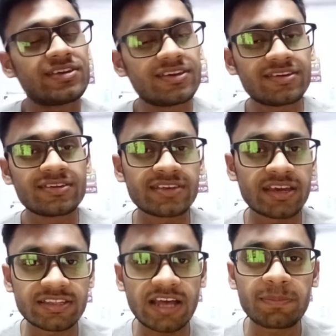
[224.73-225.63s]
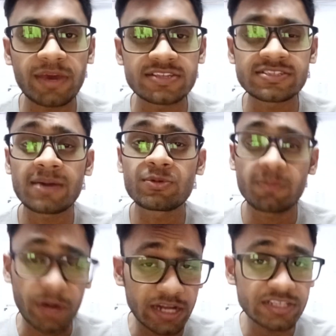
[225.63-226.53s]
कि ये किताब कैसी
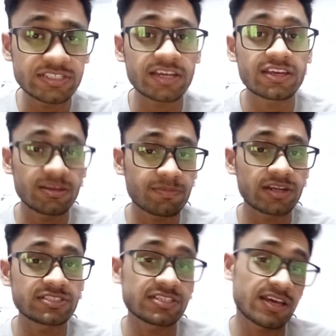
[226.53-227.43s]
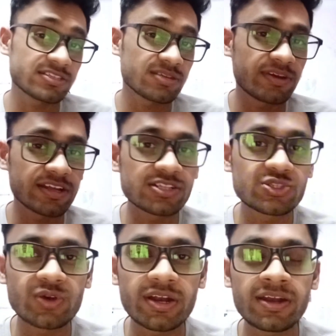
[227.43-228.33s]
आपको पढ़नी चाहिए कि नहीं पढ़नी चाहिए एज ए मेडिकल
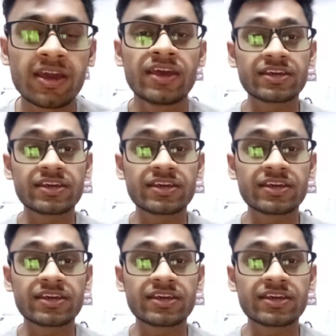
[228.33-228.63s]
स्टूडेंट